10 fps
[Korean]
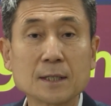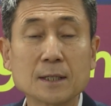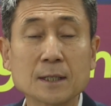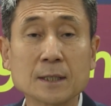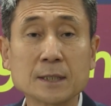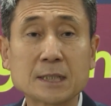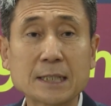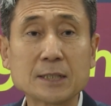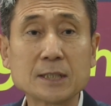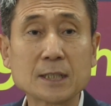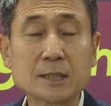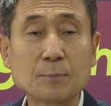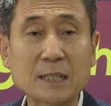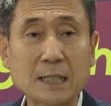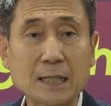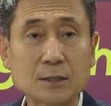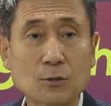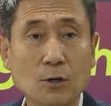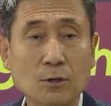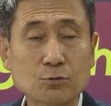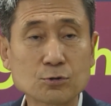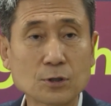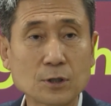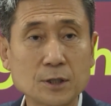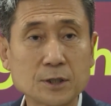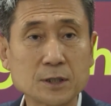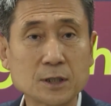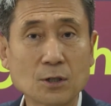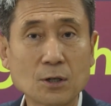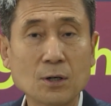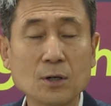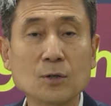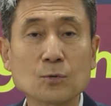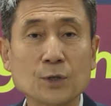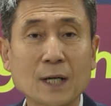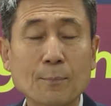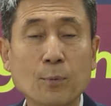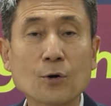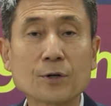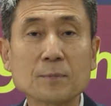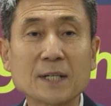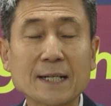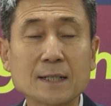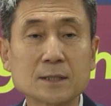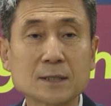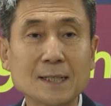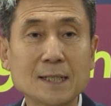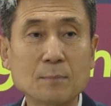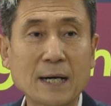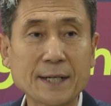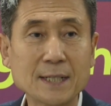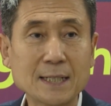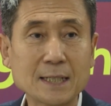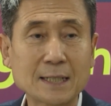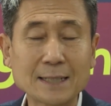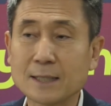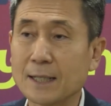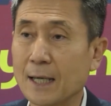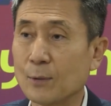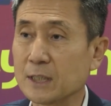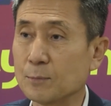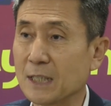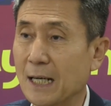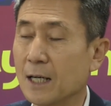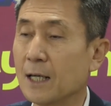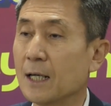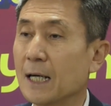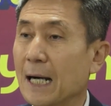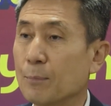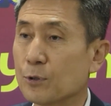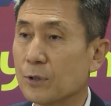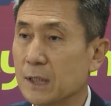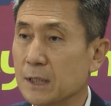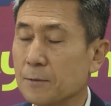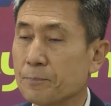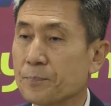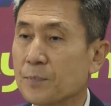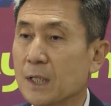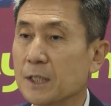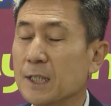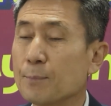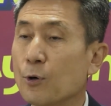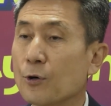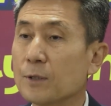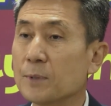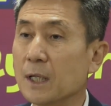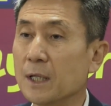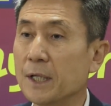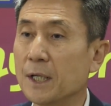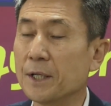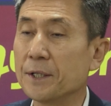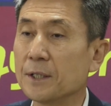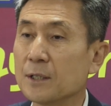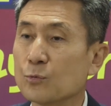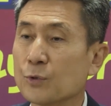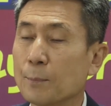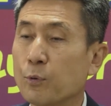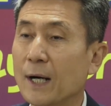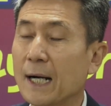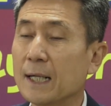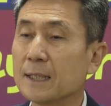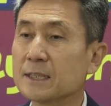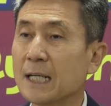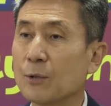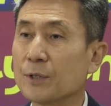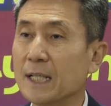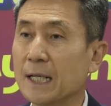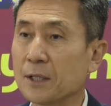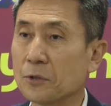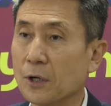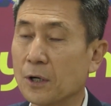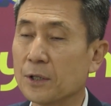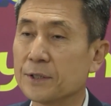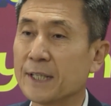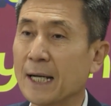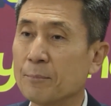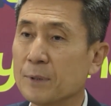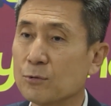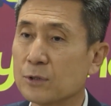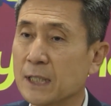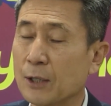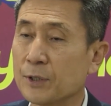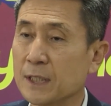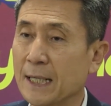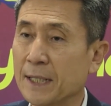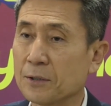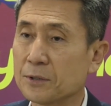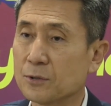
어, 이차전지 역시 마찬가지고 수소연료전지도 우리가 포럼이나 이런 것을 많이 개최해 왔습니다. 앞으로는 이 포럼을 우리 포항 차원이 아니고 대한민국 차원이 아니고